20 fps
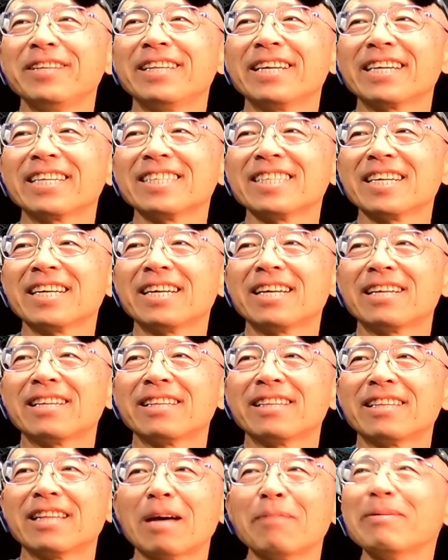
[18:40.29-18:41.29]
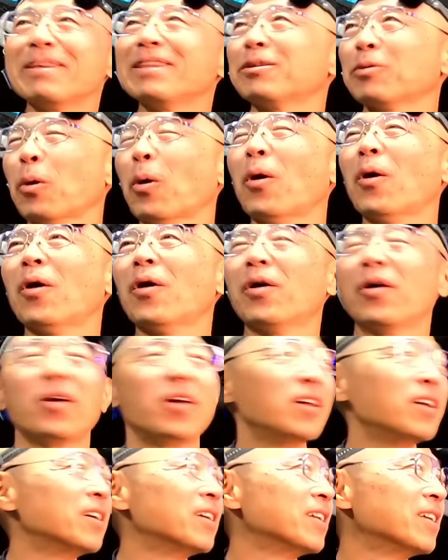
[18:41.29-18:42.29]
だけじゃダメと
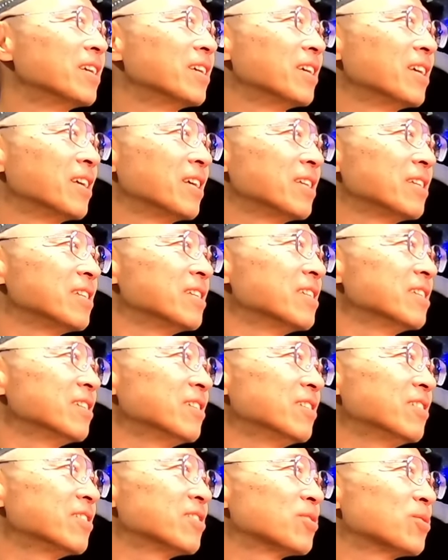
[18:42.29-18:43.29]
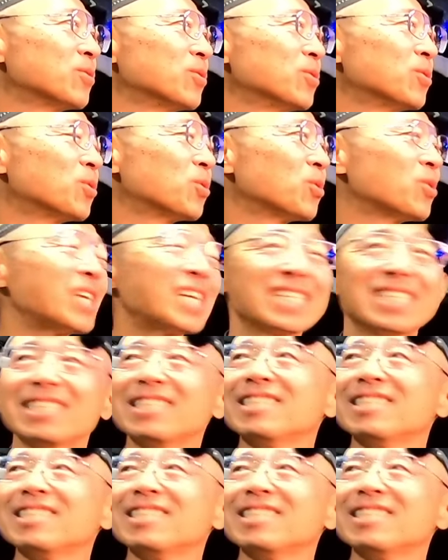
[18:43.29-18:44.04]
うん、そういうことらしいで